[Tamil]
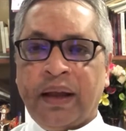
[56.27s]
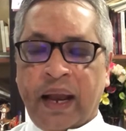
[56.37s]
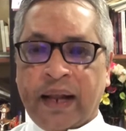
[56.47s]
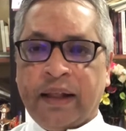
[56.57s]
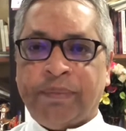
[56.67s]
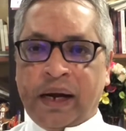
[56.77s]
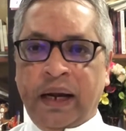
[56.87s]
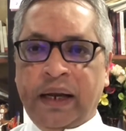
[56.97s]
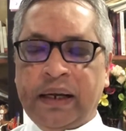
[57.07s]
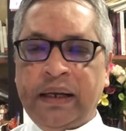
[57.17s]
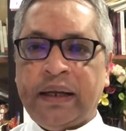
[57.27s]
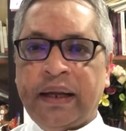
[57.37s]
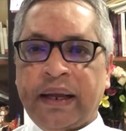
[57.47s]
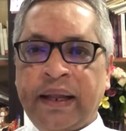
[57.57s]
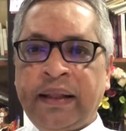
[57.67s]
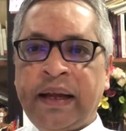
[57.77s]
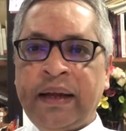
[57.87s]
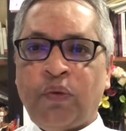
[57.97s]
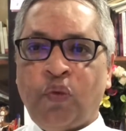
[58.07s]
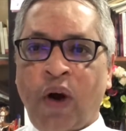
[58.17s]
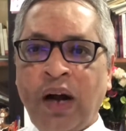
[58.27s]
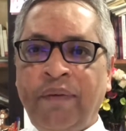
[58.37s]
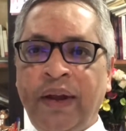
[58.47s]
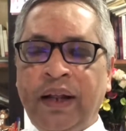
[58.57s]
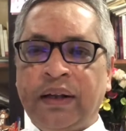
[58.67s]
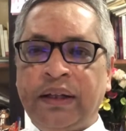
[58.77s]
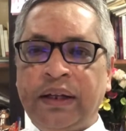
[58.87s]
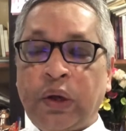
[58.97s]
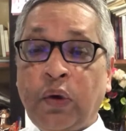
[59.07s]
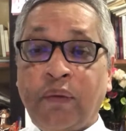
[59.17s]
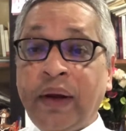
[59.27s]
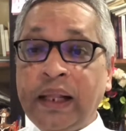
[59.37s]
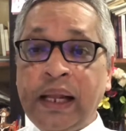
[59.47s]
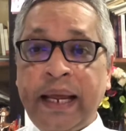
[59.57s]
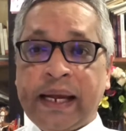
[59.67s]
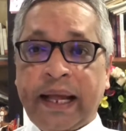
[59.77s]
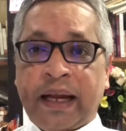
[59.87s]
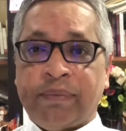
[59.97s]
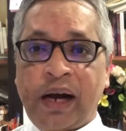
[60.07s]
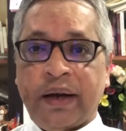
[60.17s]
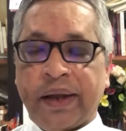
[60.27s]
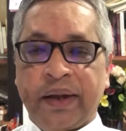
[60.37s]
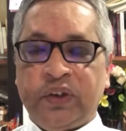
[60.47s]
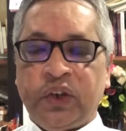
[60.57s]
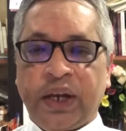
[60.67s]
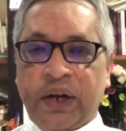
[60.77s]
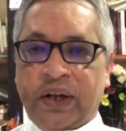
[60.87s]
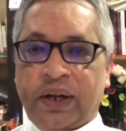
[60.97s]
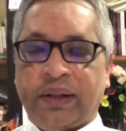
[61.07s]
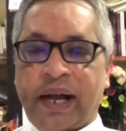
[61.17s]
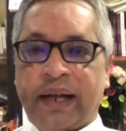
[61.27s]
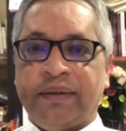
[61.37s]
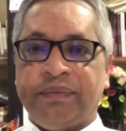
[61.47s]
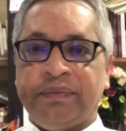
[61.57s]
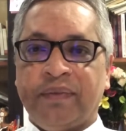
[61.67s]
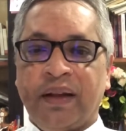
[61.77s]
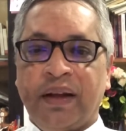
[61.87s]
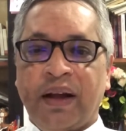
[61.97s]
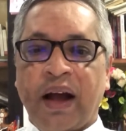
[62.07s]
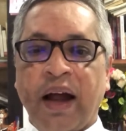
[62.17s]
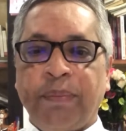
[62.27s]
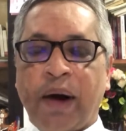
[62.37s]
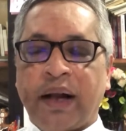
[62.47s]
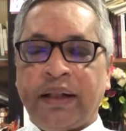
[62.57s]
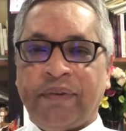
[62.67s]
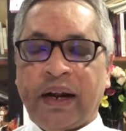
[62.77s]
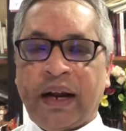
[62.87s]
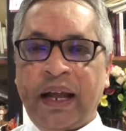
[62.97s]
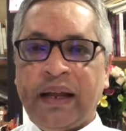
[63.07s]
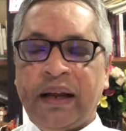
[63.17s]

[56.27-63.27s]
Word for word: எனது மகளுக்கு இந்த வாழ்விலிருந்து விடுதலை கிடைக்குமா என்று கேட்டிருந்தார் அன்பார்ந்தவர்களே